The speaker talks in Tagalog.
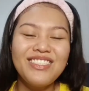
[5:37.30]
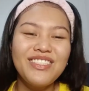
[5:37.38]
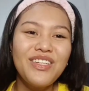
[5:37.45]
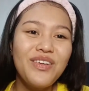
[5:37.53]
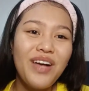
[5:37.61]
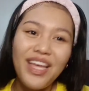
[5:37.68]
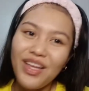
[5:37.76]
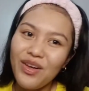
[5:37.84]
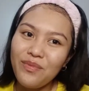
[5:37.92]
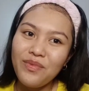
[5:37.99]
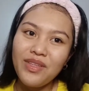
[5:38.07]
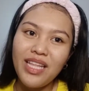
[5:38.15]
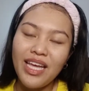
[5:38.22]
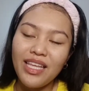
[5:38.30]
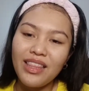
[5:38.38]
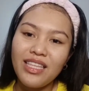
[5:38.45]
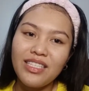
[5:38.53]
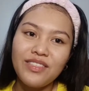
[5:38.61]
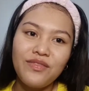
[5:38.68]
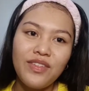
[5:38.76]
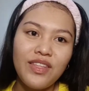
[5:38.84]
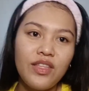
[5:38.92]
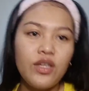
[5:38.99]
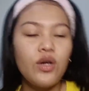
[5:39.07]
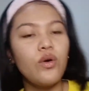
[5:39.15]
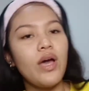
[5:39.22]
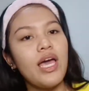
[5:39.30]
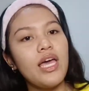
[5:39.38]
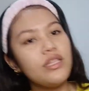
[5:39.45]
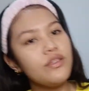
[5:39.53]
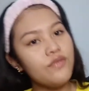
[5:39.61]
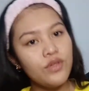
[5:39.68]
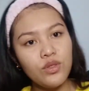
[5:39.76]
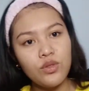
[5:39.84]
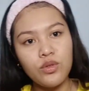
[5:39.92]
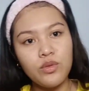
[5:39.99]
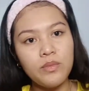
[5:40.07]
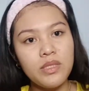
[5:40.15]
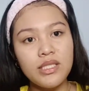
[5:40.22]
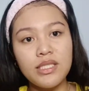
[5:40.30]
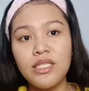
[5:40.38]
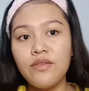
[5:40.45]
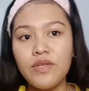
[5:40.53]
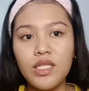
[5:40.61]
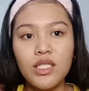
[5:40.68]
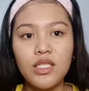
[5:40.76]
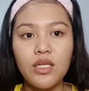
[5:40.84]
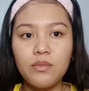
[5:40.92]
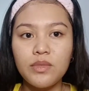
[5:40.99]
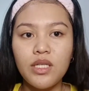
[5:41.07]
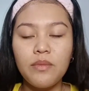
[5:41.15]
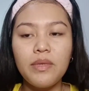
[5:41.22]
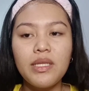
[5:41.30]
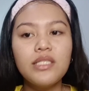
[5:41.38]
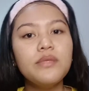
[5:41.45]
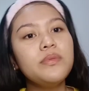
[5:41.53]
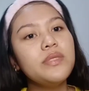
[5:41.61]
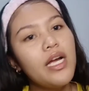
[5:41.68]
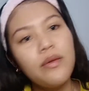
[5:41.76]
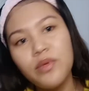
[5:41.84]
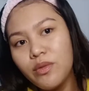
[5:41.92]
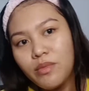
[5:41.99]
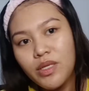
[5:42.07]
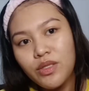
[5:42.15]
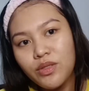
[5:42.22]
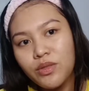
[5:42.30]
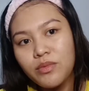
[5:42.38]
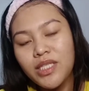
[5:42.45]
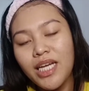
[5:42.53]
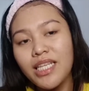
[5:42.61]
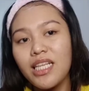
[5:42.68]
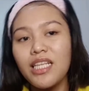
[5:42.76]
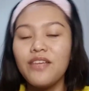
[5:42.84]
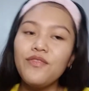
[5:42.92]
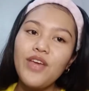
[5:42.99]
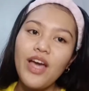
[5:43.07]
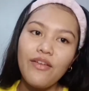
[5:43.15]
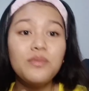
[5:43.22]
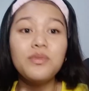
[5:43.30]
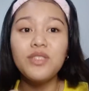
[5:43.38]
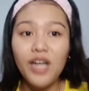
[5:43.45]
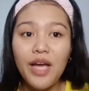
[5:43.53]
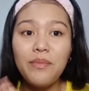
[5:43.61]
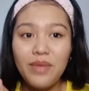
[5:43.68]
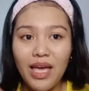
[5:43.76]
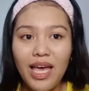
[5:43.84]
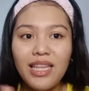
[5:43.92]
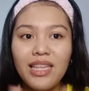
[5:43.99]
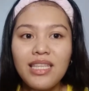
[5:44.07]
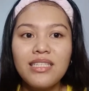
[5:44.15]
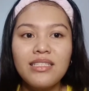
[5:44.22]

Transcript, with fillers: So, I hope you like this video. And if you do, please give it a thumbs up and subscribe to my YouTube channel if you haven't subscribed yet.